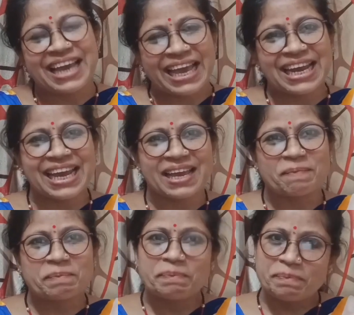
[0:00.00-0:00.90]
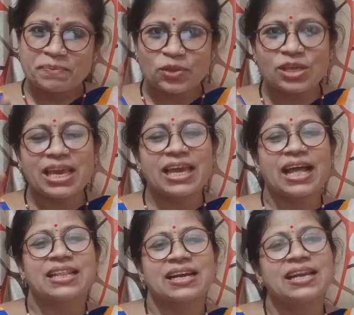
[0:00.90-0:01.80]
है कि नहीं तो ये
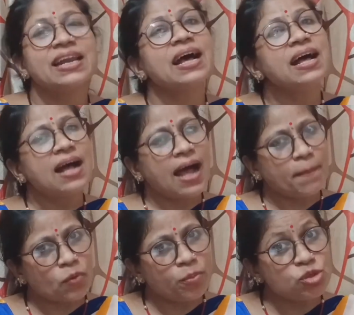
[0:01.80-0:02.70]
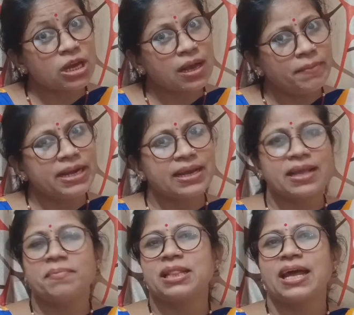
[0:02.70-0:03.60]
याद रख लेना आपको मुझे कमेंट
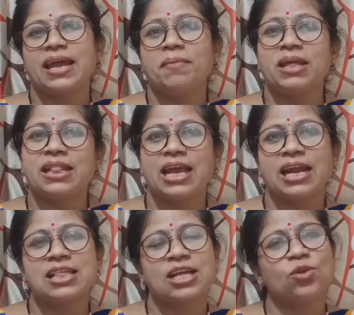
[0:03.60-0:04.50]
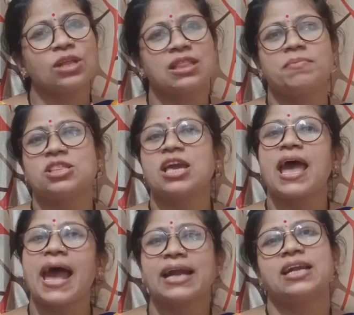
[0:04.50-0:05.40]
करके बताना है मैं देखना चाहती हूँ कितने बच्चे
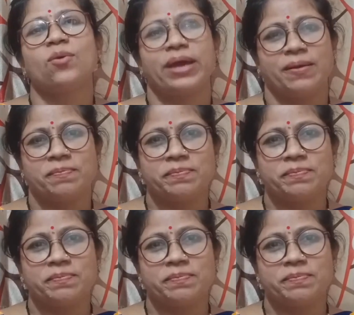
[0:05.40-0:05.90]
एक्टिव हैं